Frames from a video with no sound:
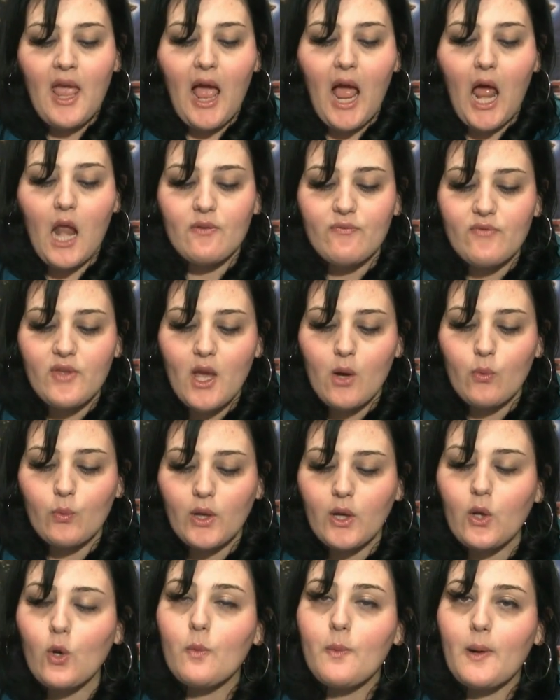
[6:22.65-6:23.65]
Al via un
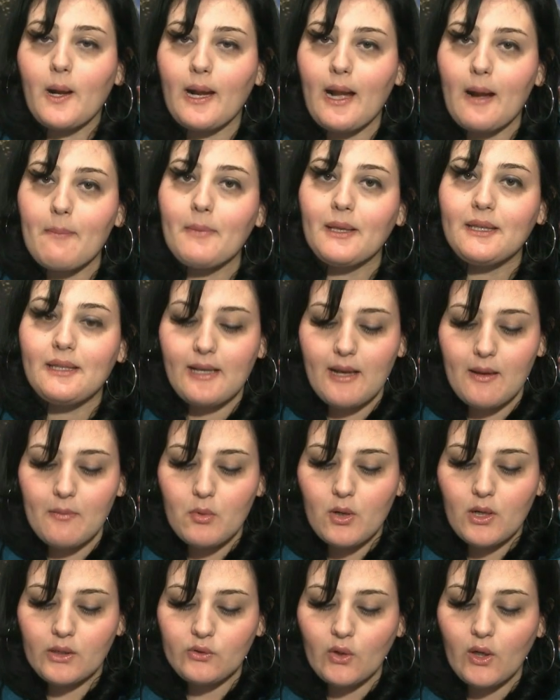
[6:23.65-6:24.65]
ricco programma di
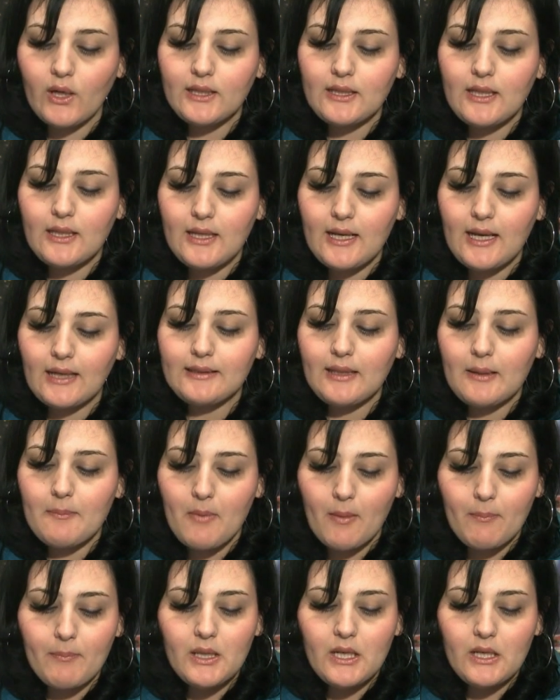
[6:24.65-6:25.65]
laboratori dedicati ai
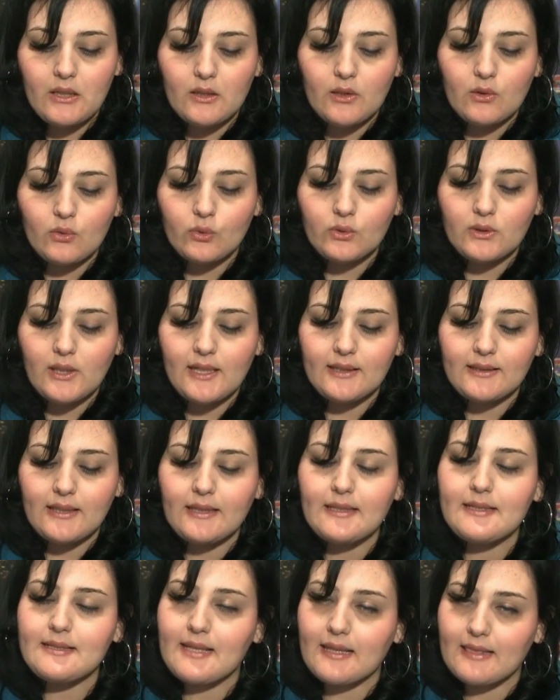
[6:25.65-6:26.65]
bambini di tutte le
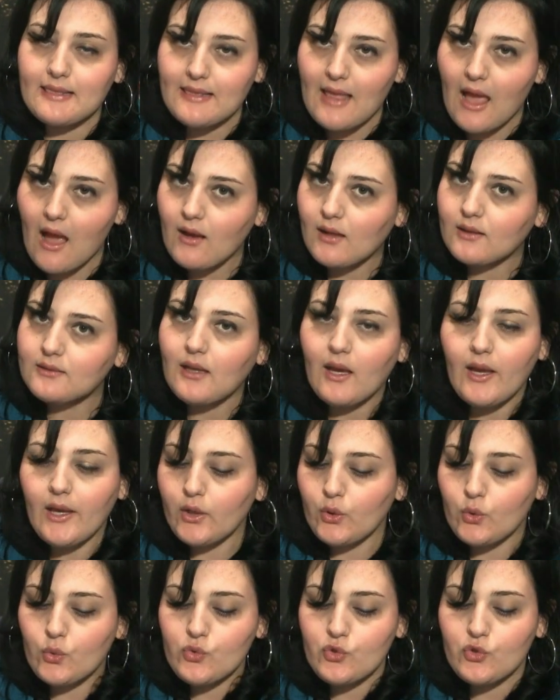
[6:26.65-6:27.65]
età di Sant'Agata
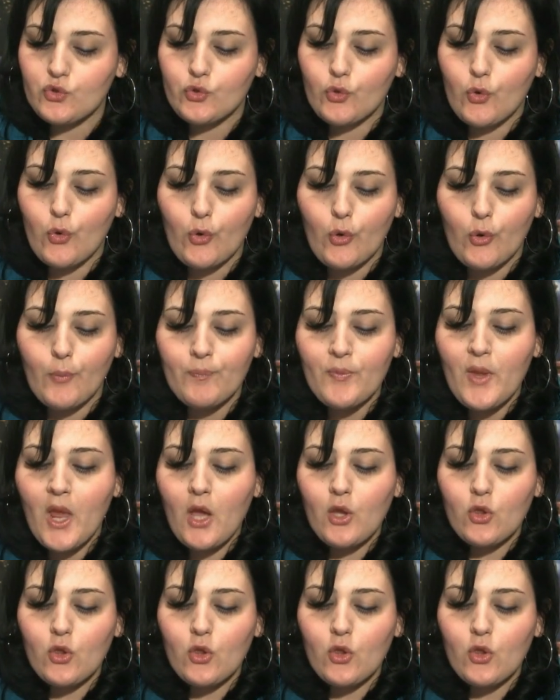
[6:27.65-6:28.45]
e non solo.